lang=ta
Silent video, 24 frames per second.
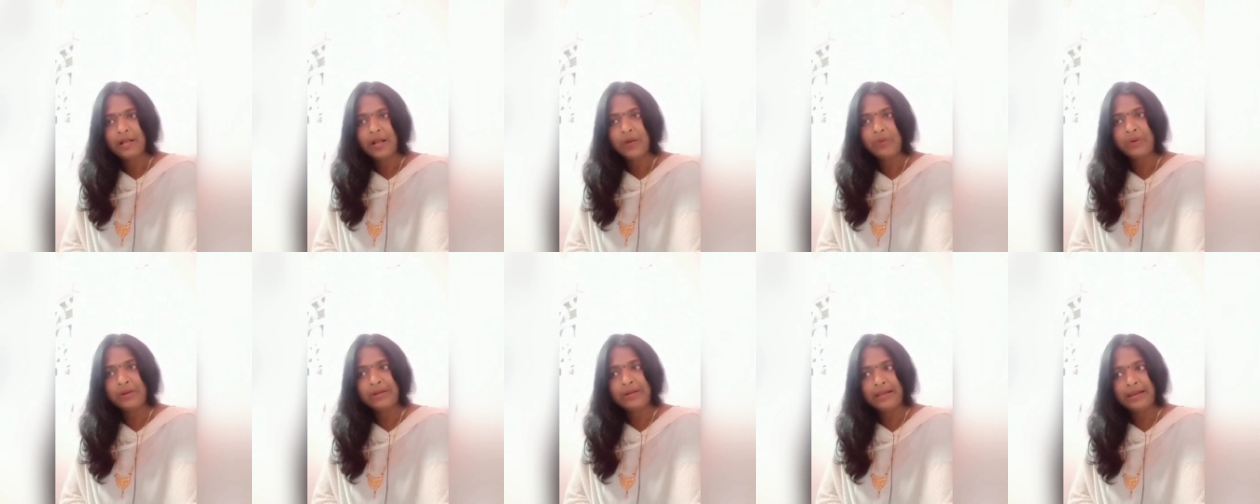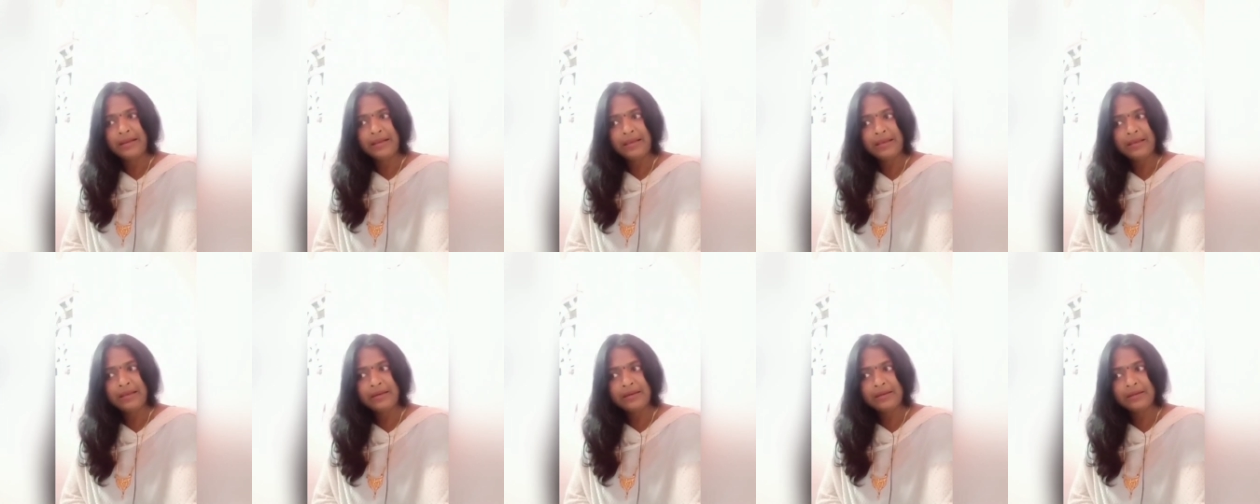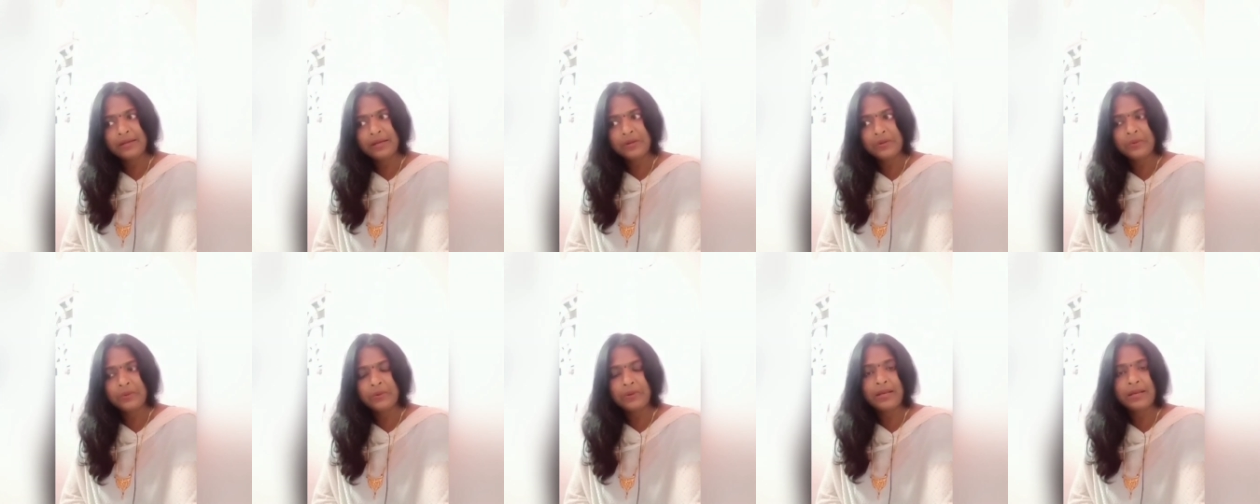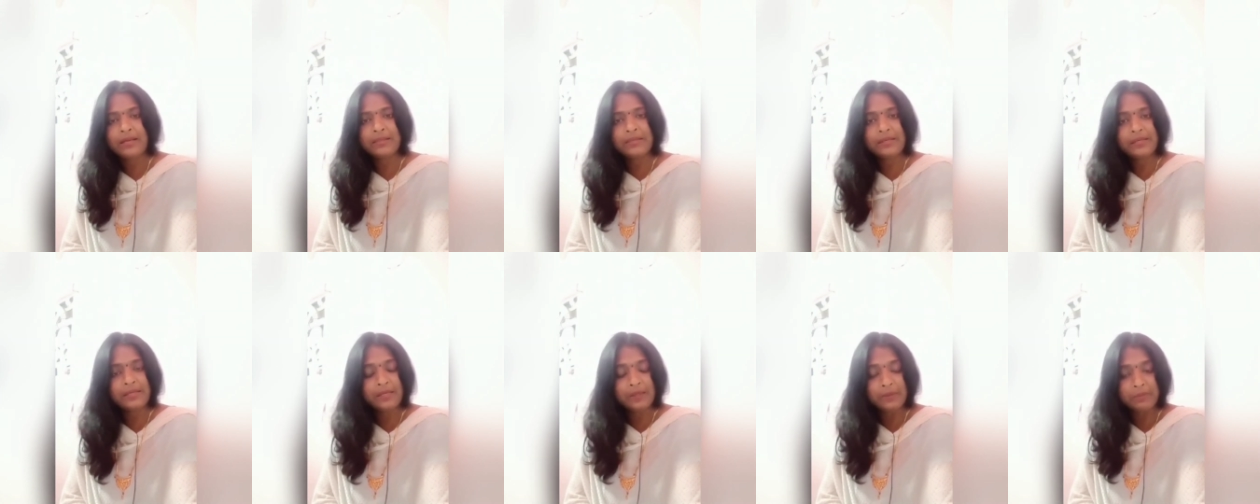அவங்க நல்லா
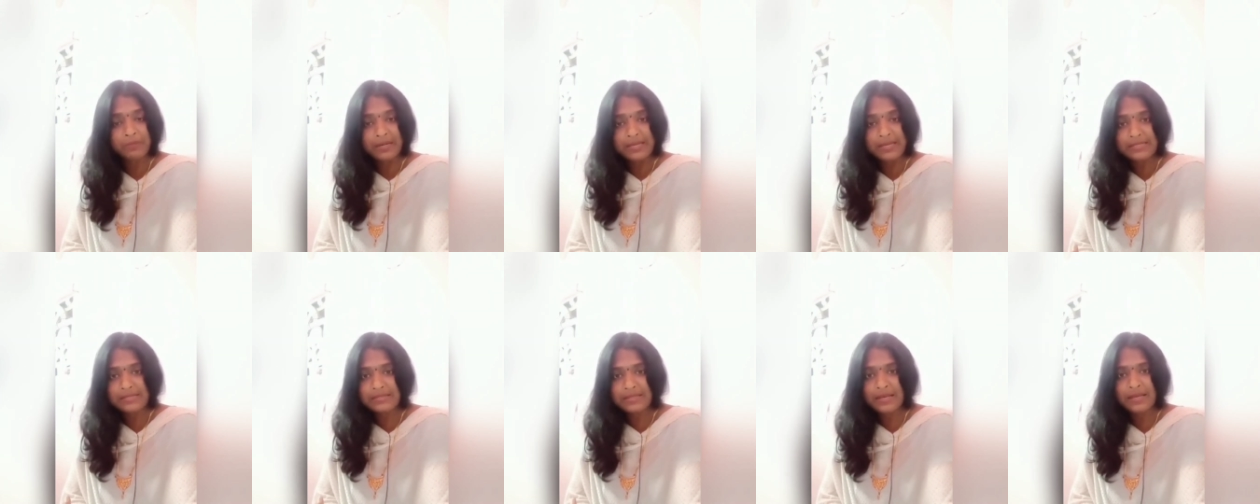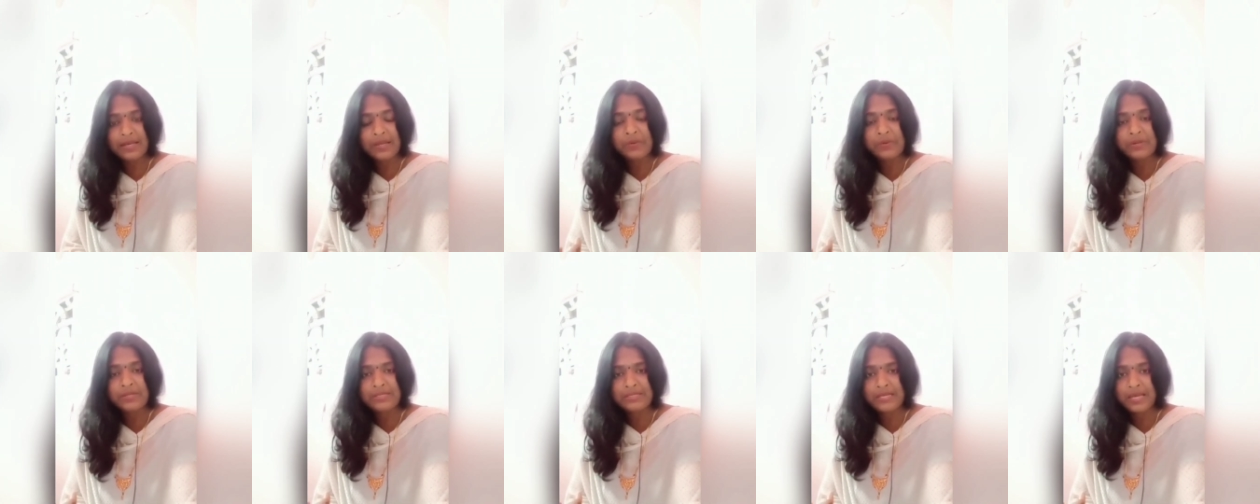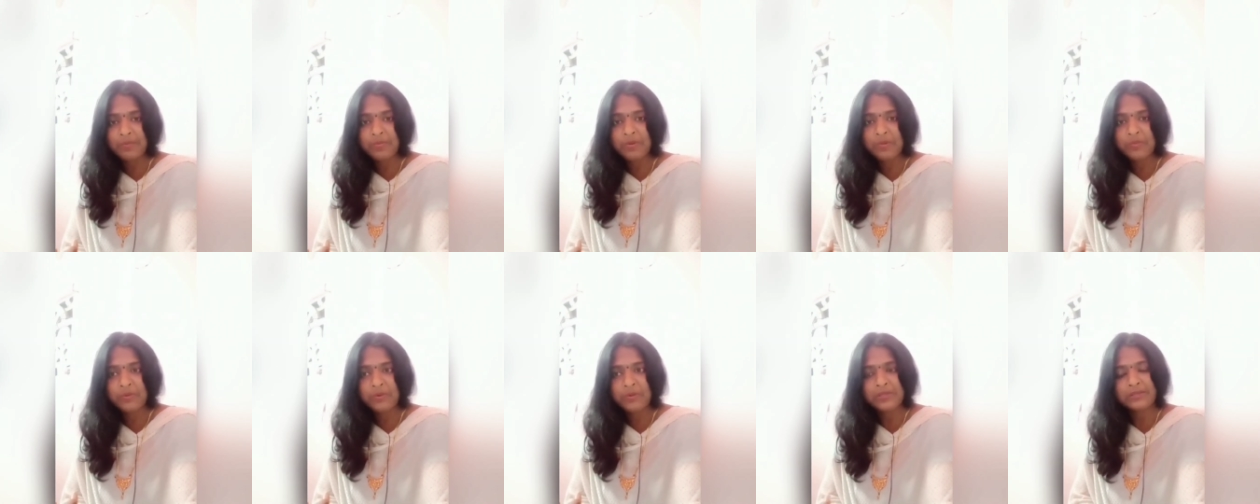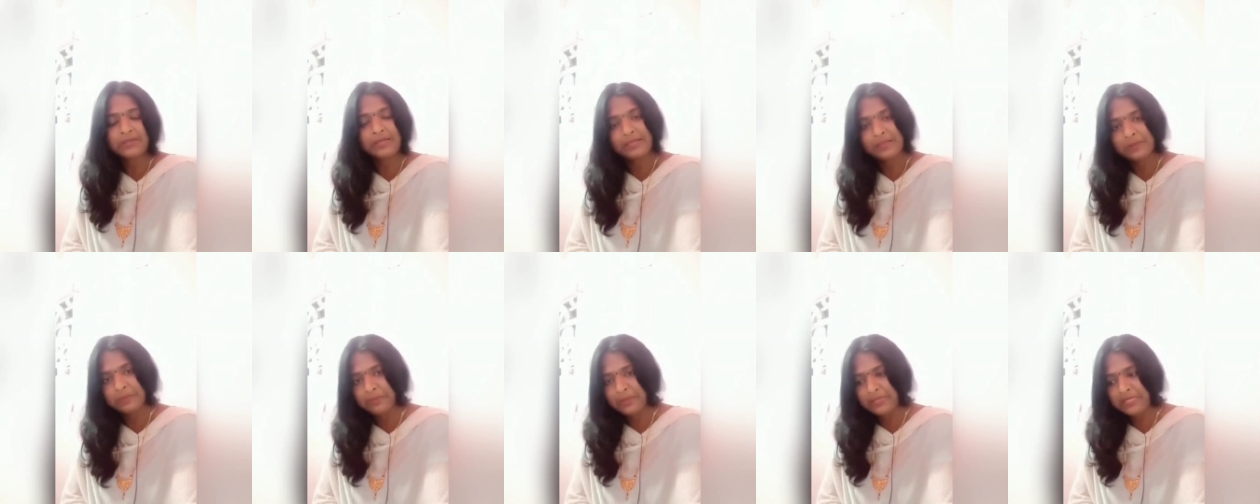இருக்கக்கூடாதுன்னு மனசால ஒரு சாபம் கொடுத்தா
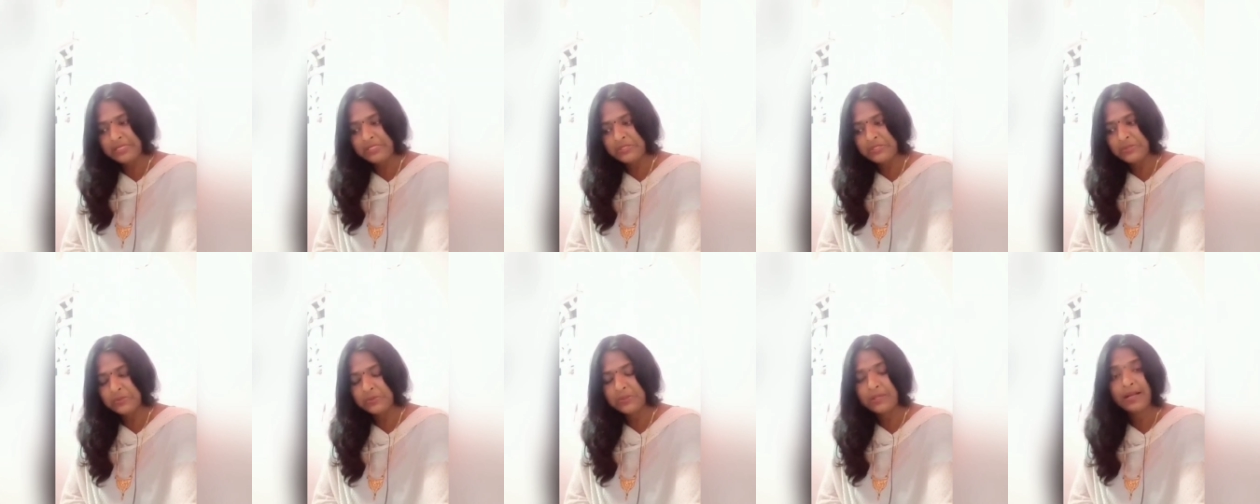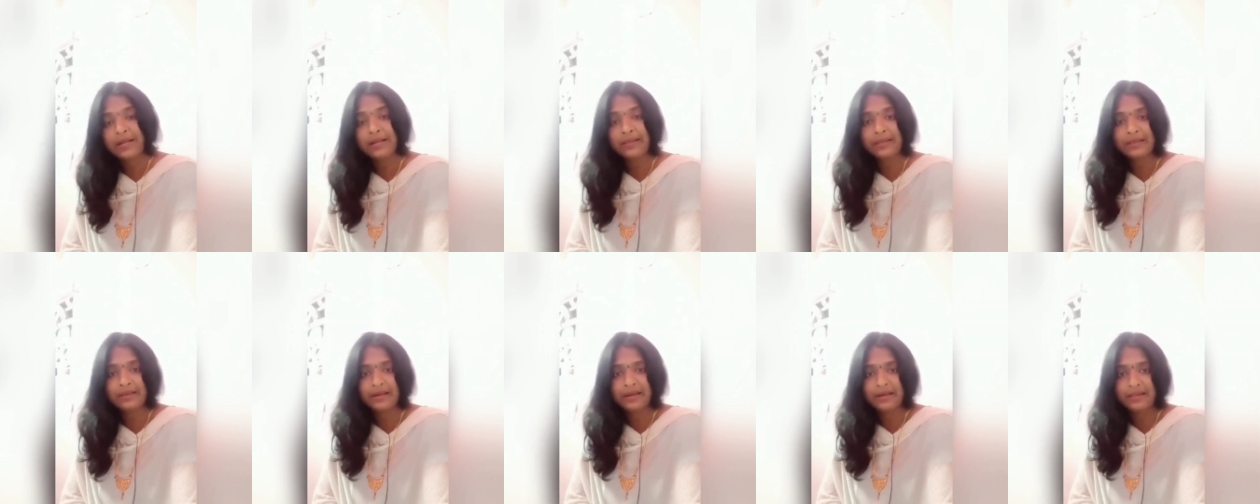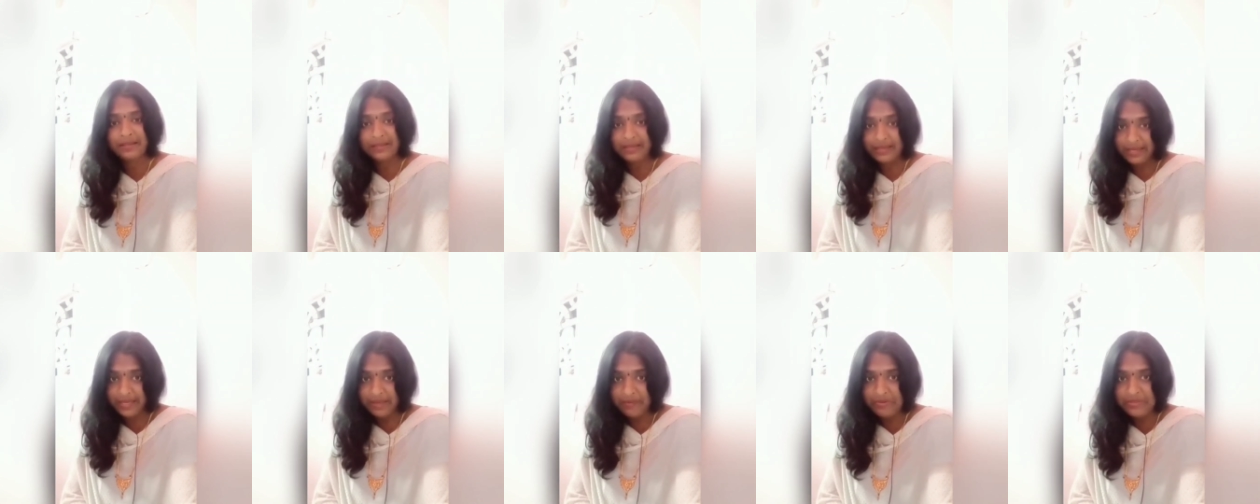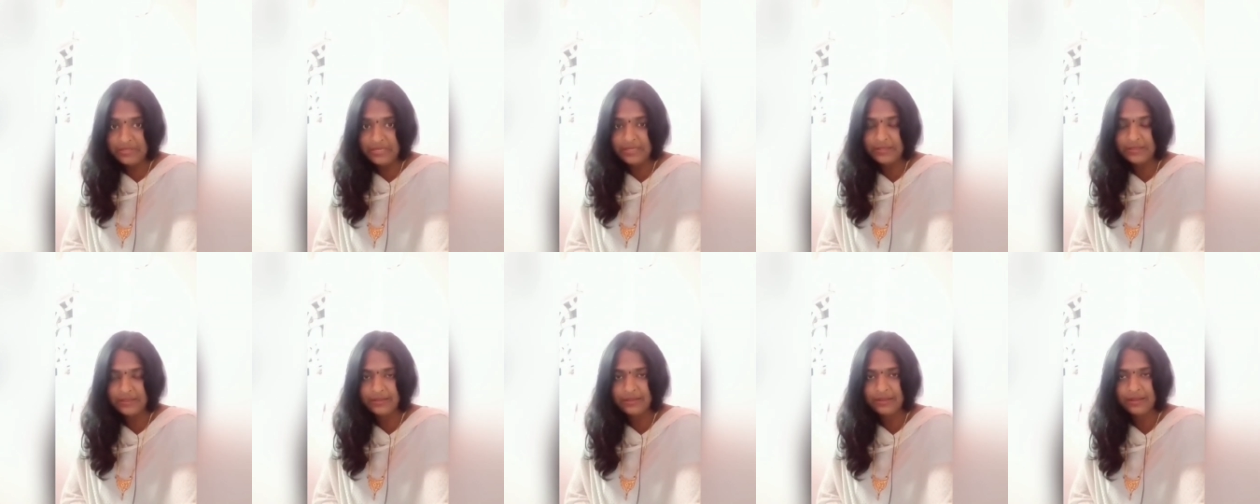அது பழிச்சிடும் அதனால தயவு
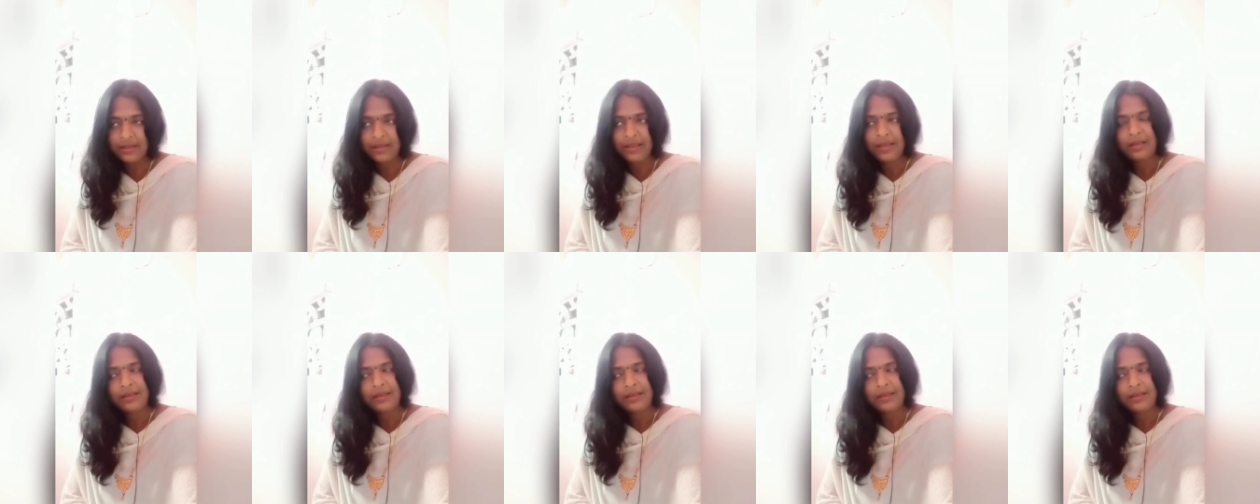செய்து